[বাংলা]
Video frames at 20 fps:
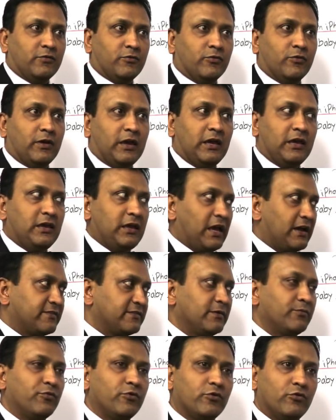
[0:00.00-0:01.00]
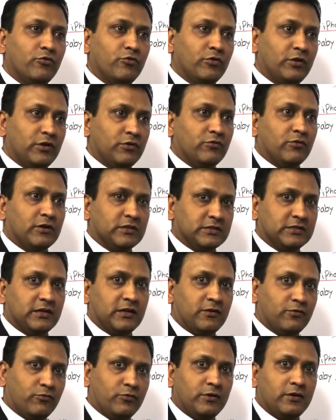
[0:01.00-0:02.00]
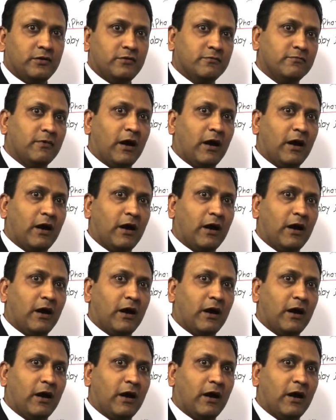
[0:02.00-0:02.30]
তো এই এক্সাম্পলগুলো কিন্তু আজকের ওই